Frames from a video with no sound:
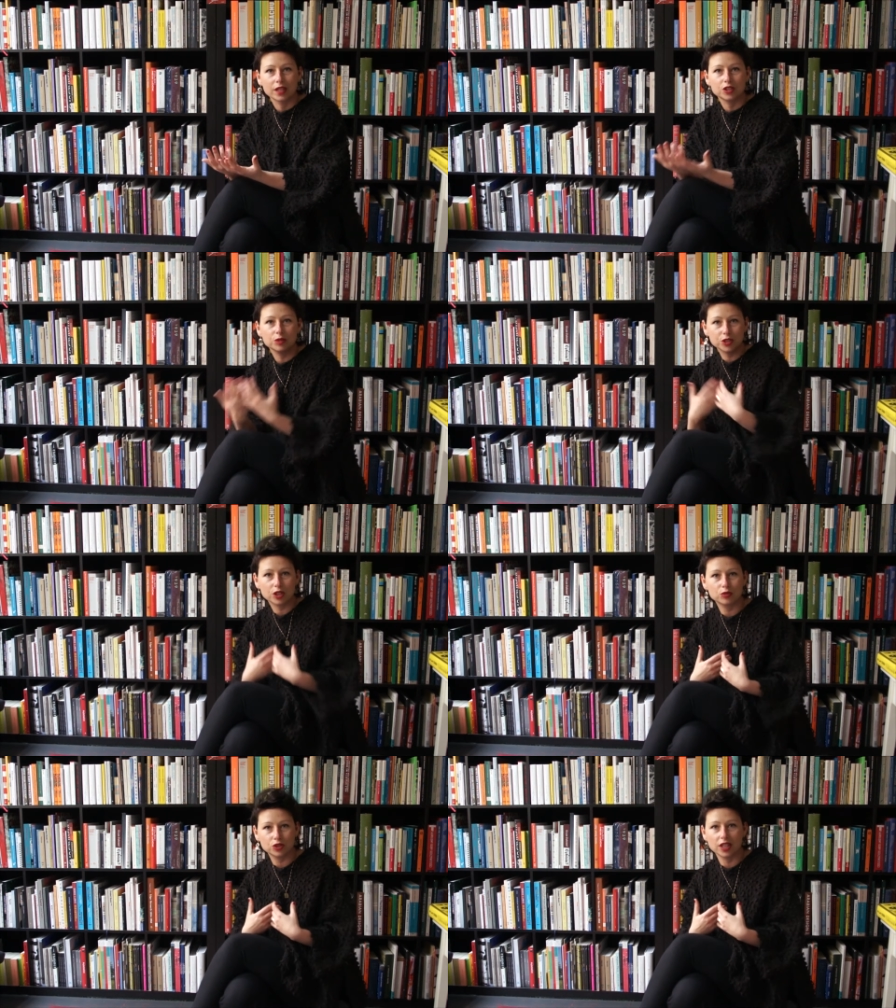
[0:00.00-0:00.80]
Czym
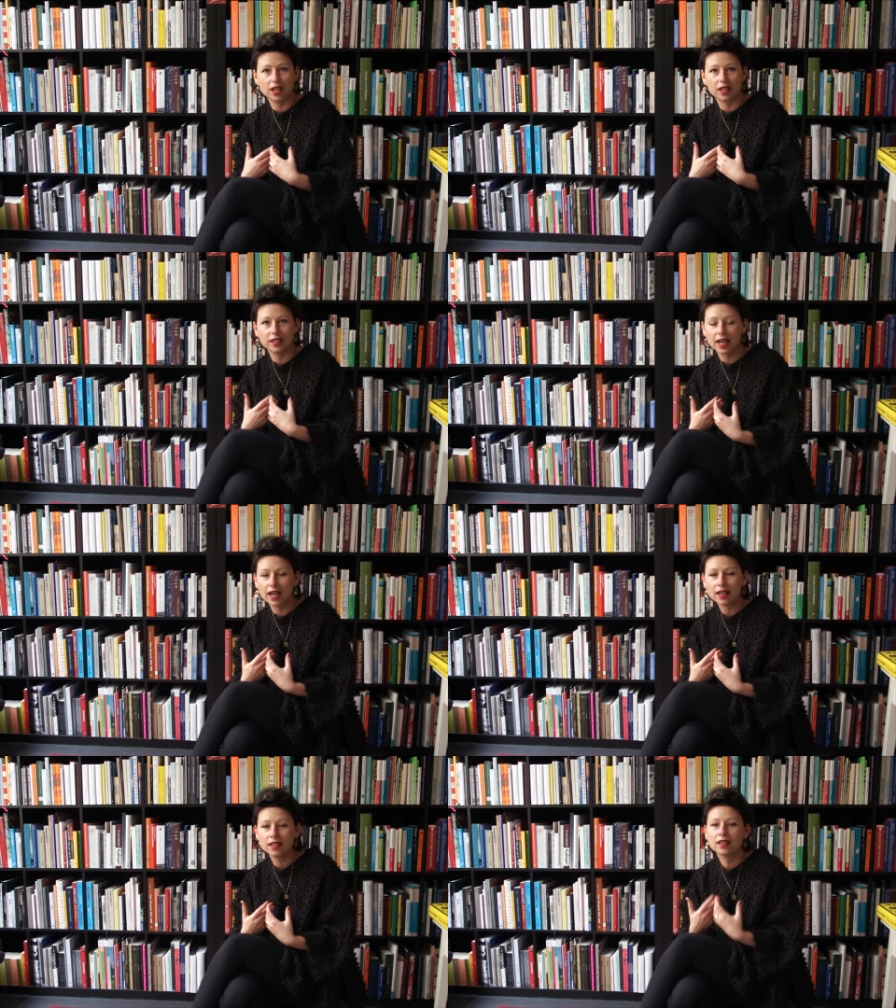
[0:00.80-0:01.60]
się różnię
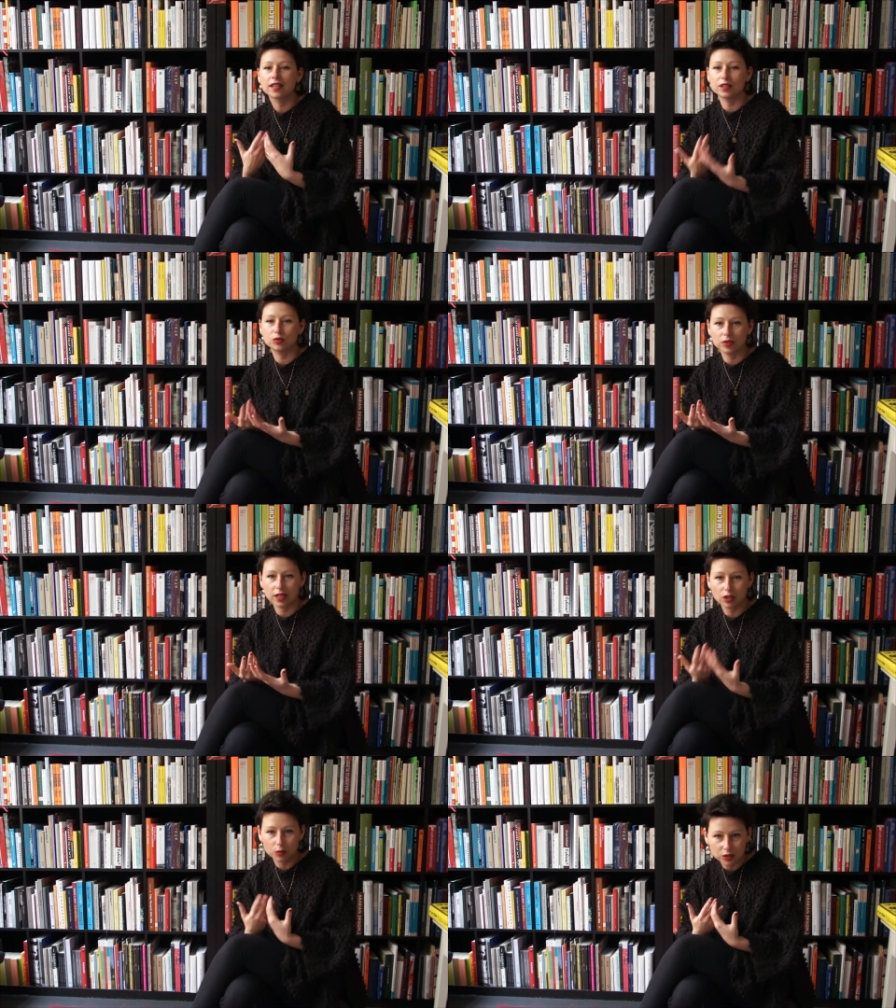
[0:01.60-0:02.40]
ja,
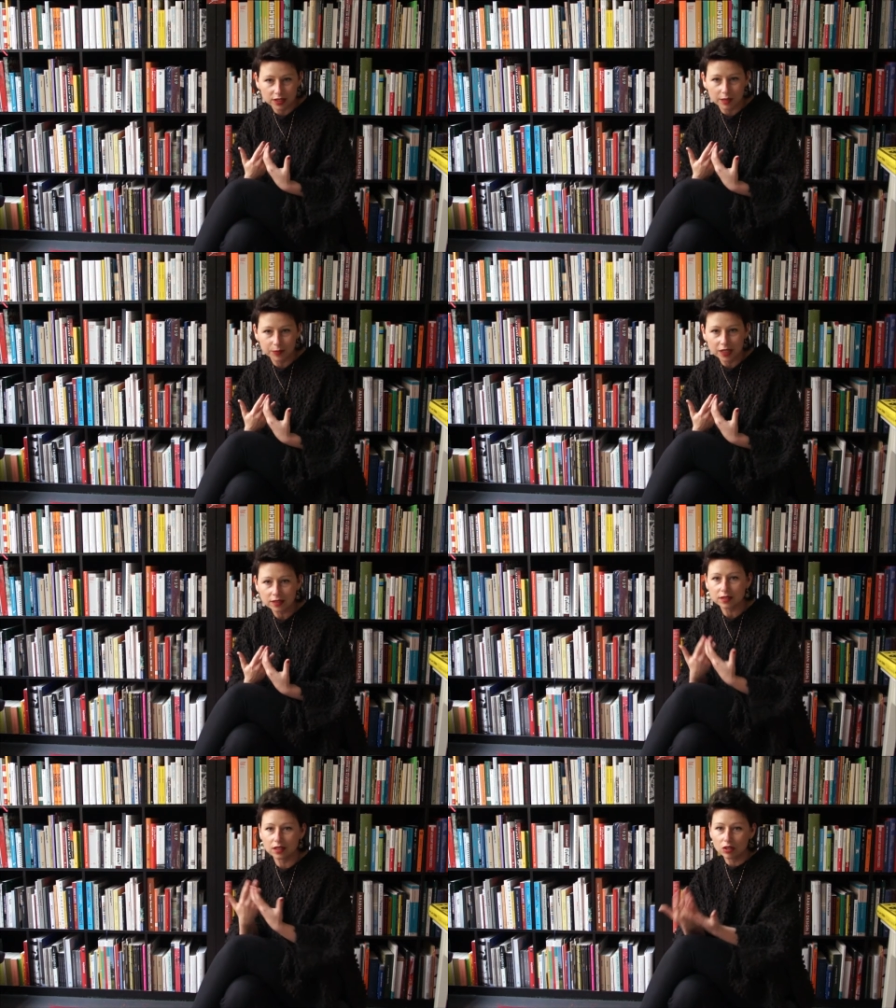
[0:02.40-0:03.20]
gatunek Homo
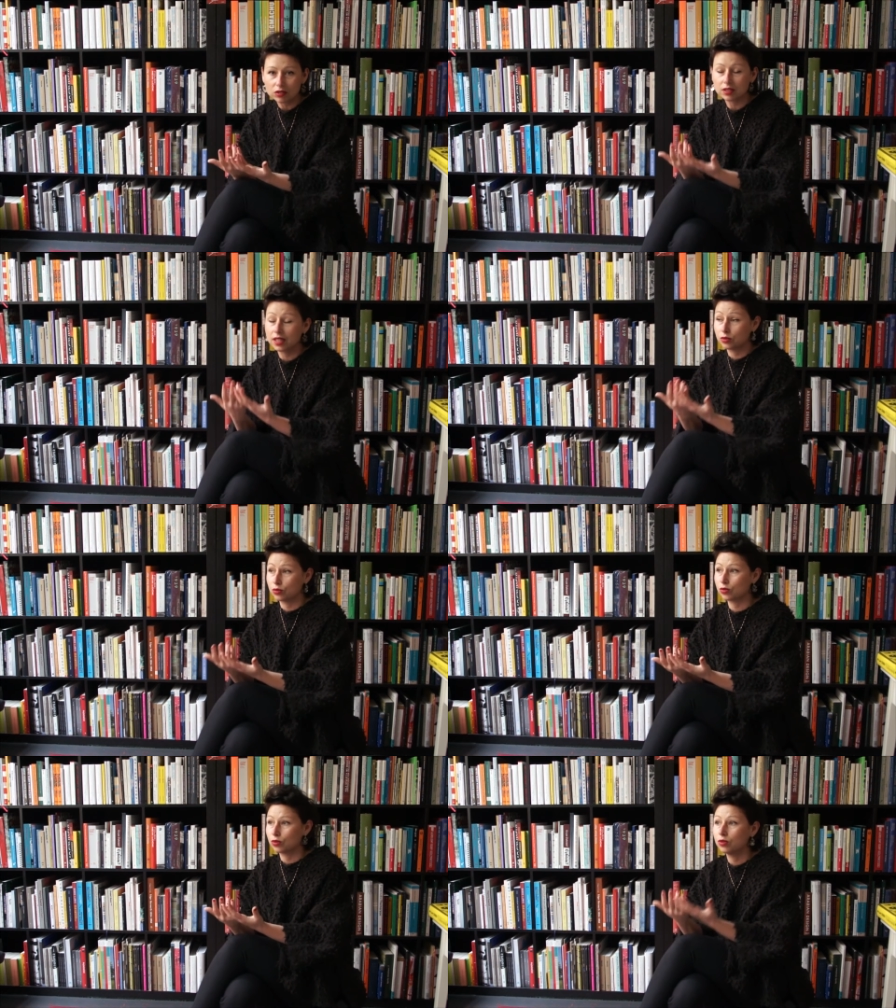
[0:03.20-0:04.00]
sapiens, od
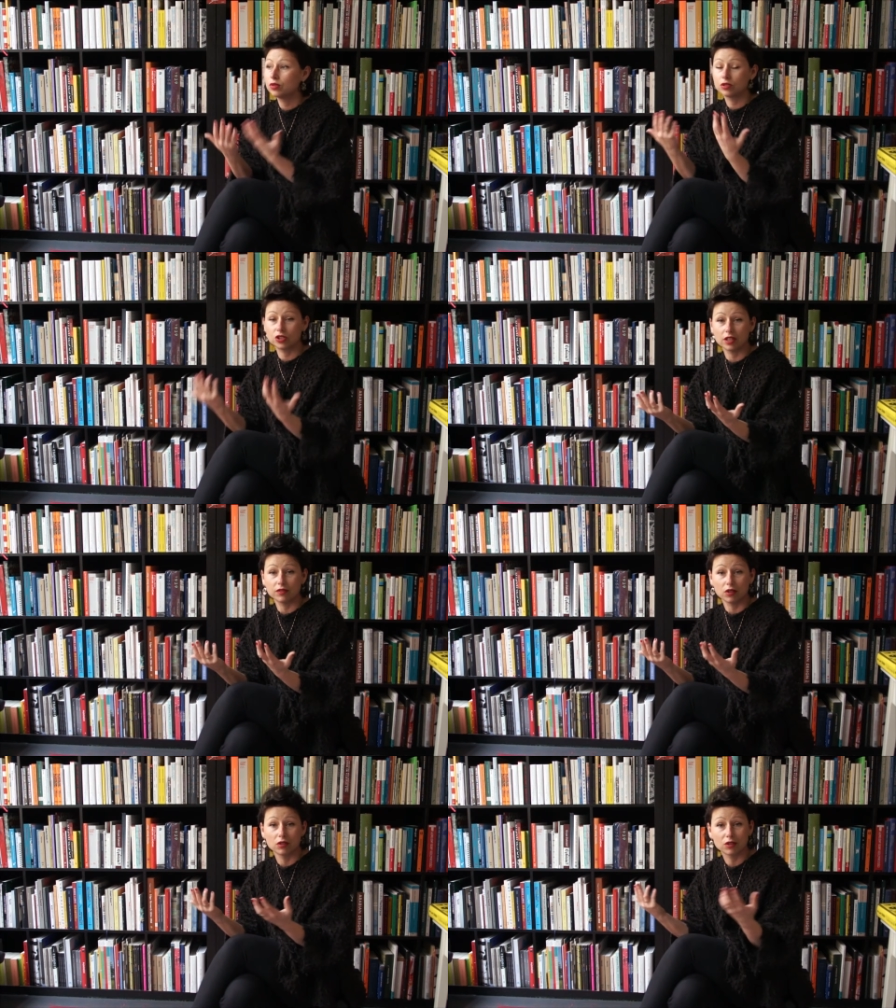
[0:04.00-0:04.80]
gatunku
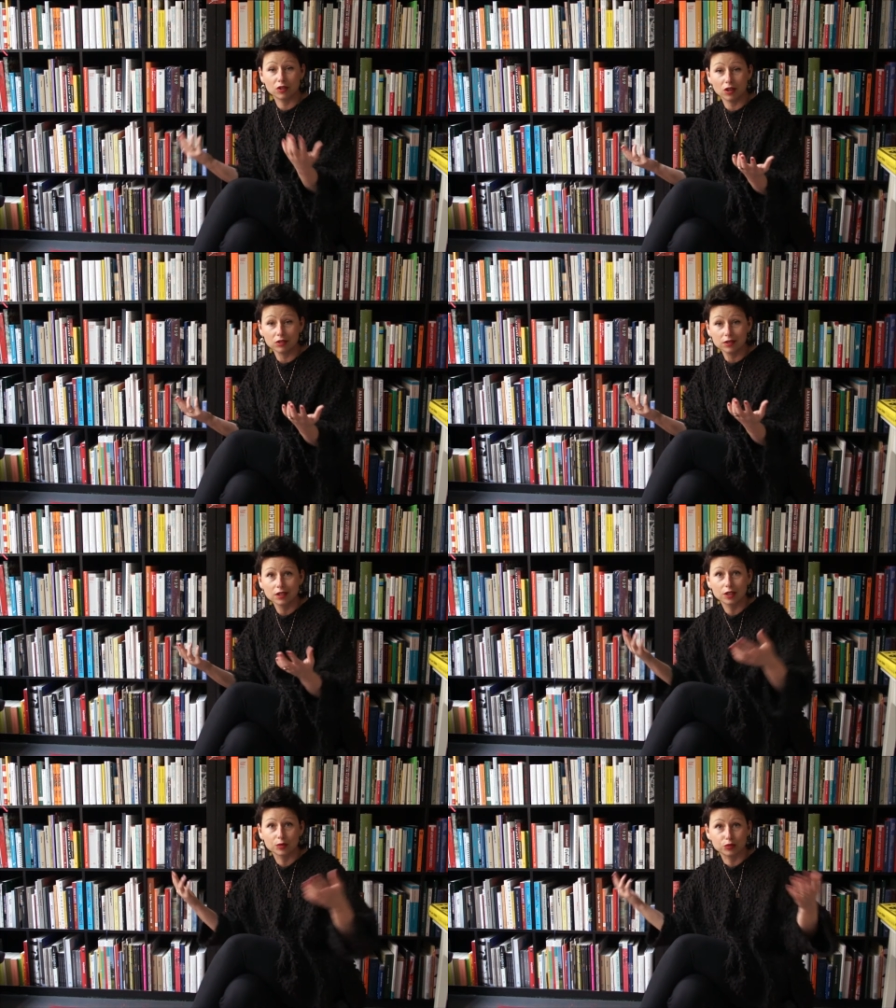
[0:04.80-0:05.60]
drzewo, klon,
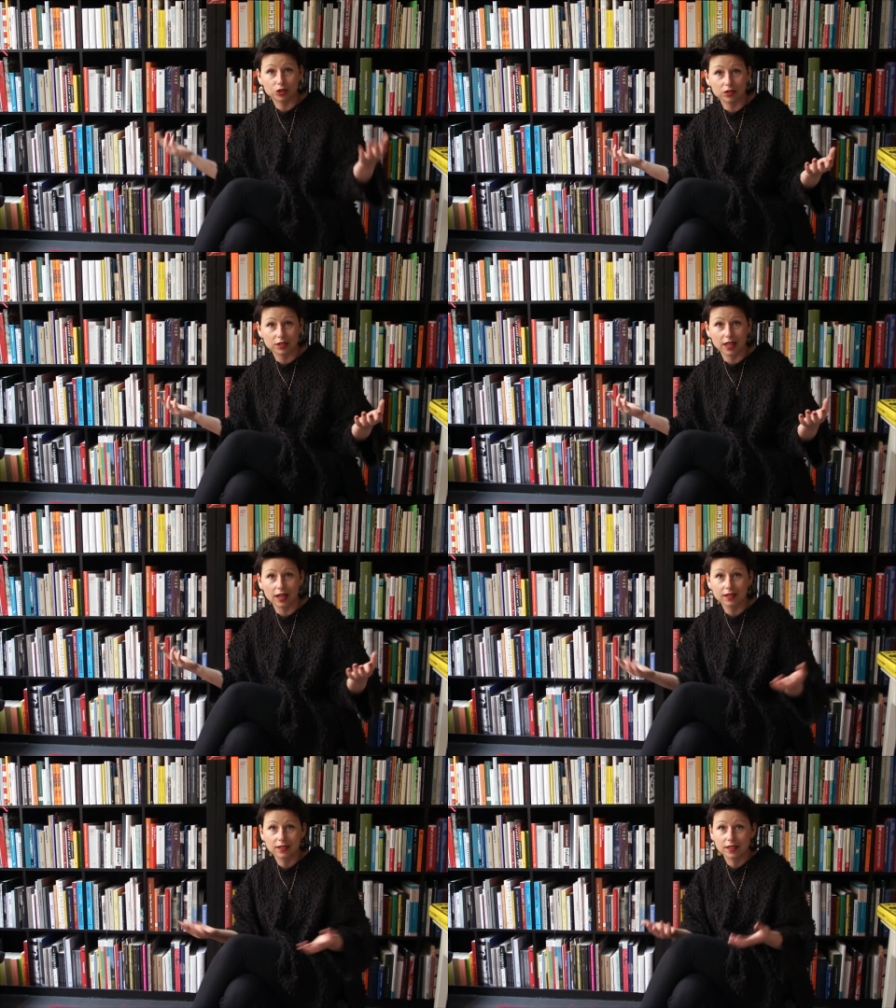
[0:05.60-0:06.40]

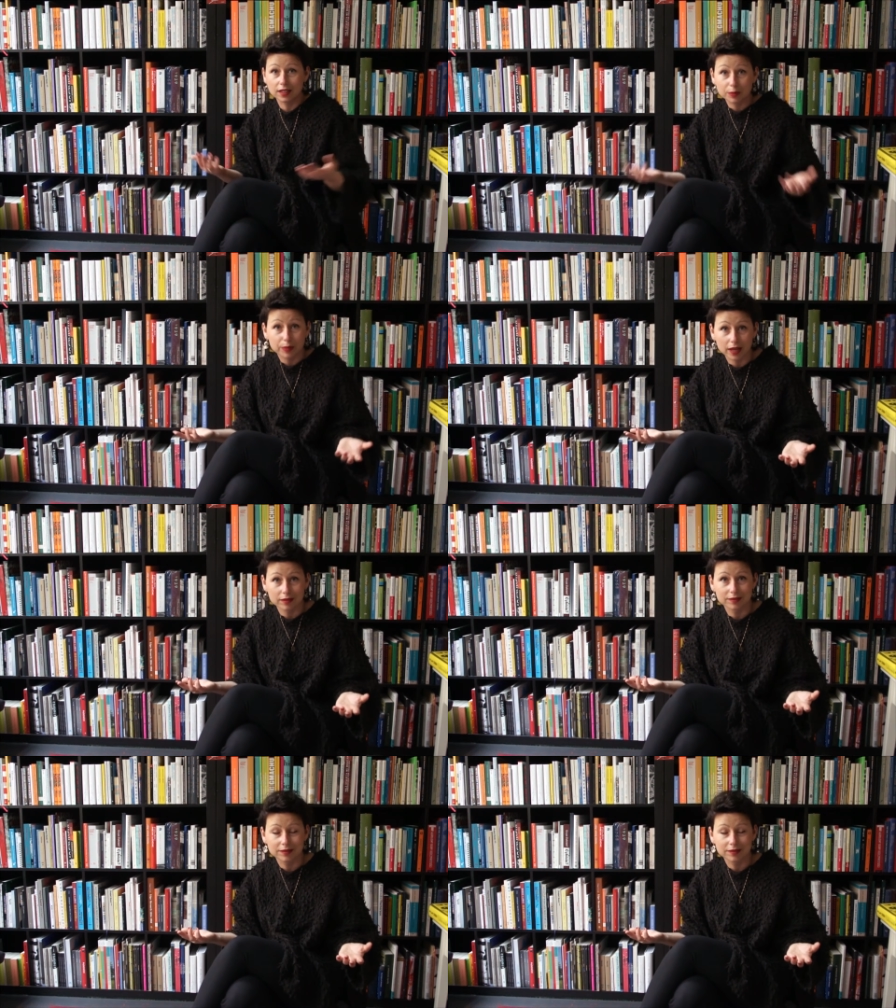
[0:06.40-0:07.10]
brzoza, lipa?